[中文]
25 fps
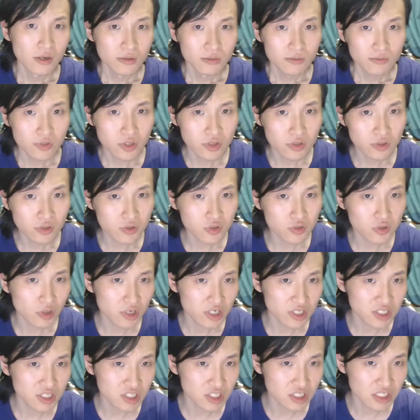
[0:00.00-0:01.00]
比如说
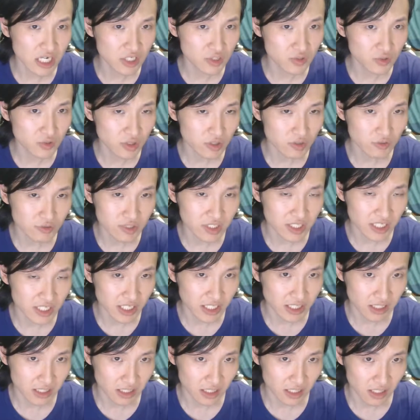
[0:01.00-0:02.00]
实证主义路
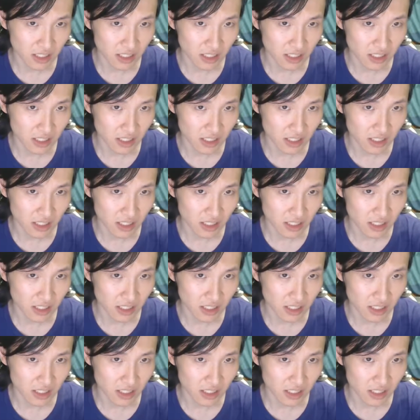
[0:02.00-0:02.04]
径。